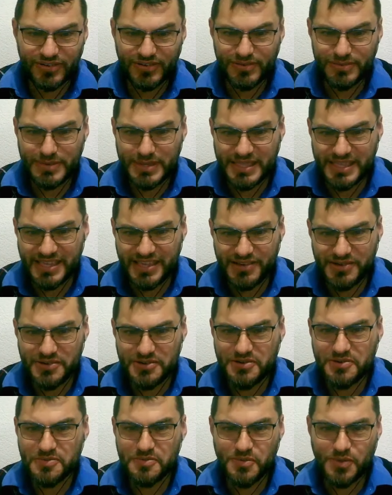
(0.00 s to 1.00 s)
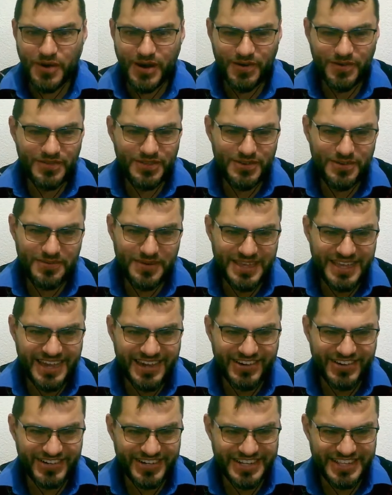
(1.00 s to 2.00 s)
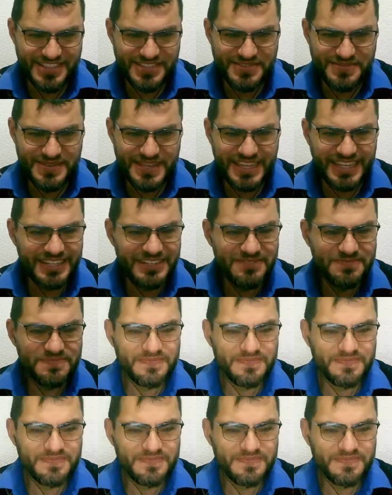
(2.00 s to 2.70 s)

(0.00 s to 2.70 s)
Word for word: video como audio vaya corriendo bien.